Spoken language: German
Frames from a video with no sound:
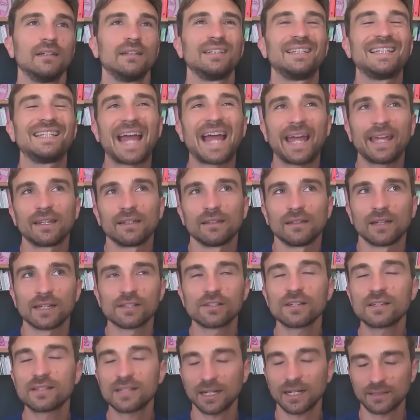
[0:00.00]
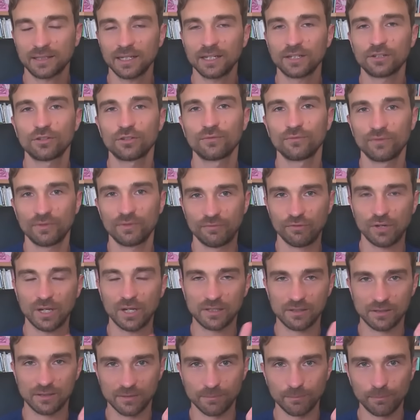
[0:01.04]
Jein. Also ich sagte ja schon, also
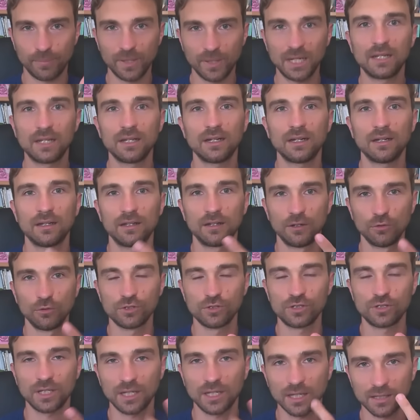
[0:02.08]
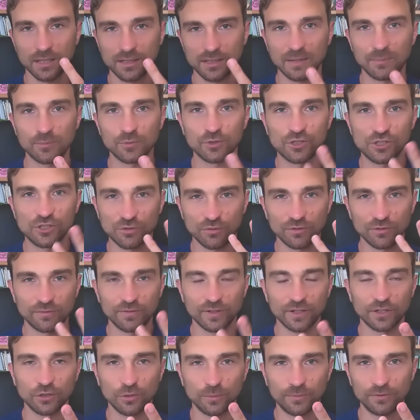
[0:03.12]
es sind Bilder, Lustiges, Emotionen,
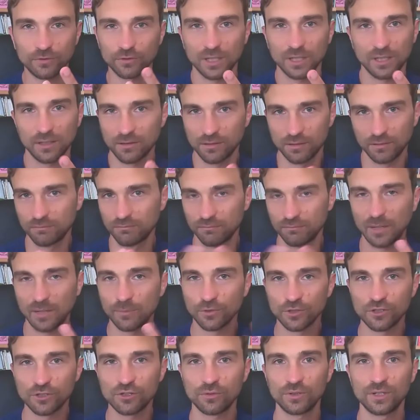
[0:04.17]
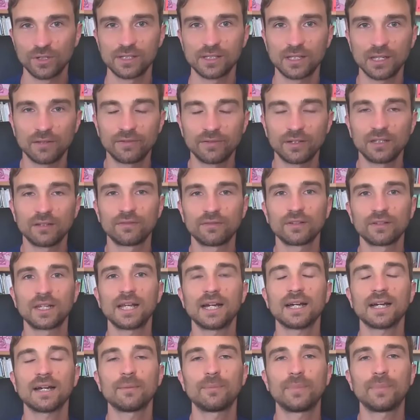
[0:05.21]
Verknüpfungen. Also Emotion ist definitiv ein
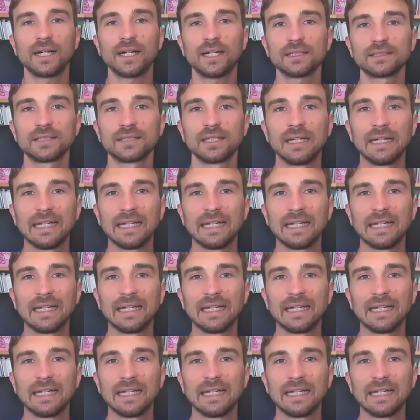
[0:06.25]
klarer Part